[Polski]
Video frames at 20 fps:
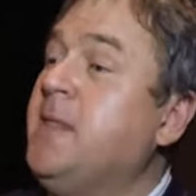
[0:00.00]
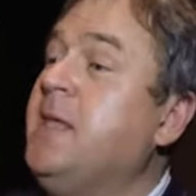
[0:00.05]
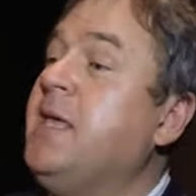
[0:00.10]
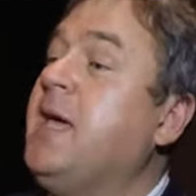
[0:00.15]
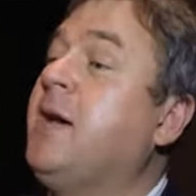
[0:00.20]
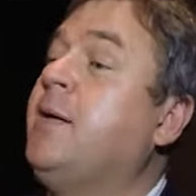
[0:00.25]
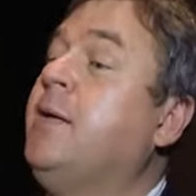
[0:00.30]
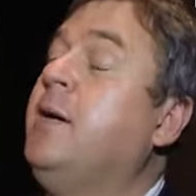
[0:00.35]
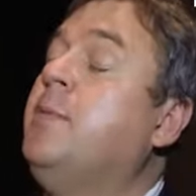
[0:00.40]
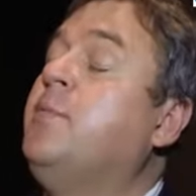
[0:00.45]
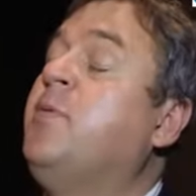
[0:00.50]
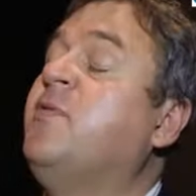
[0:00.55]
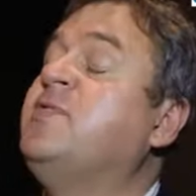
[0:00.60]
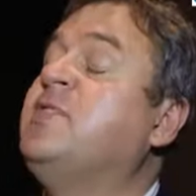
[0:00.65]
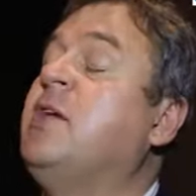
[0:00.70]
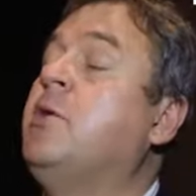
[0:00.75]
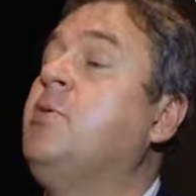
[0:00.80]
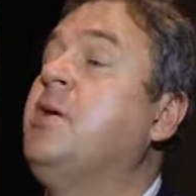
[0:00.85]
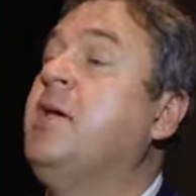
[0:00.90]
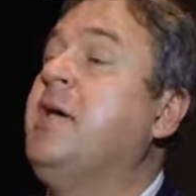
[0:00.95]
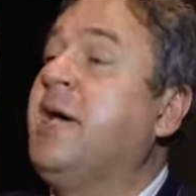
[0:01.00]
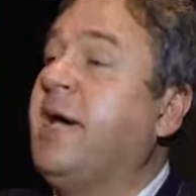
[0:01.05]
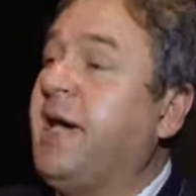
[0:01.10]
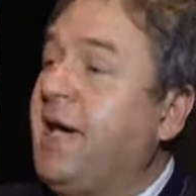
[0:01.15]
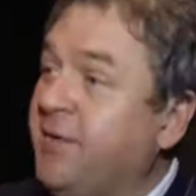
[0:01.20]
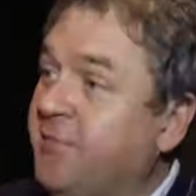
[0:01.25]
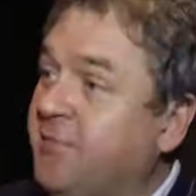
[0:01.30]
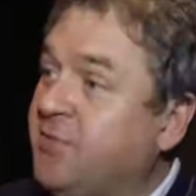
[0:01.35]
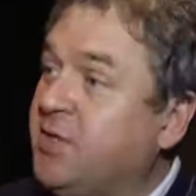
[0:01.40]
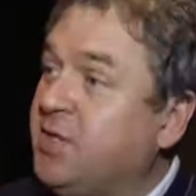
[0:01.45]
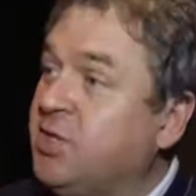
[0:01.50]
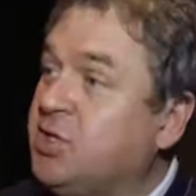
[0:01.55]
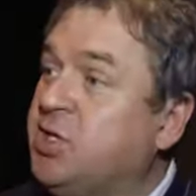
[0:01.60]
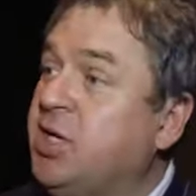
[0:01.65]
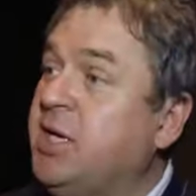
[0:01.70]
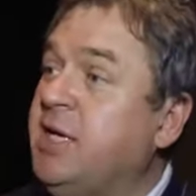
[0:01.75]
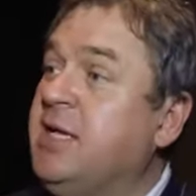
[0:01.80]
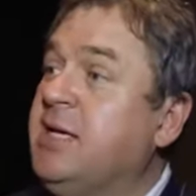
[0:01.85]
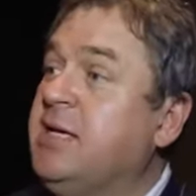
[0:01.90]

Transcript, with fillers: jak powstały hefty, czyli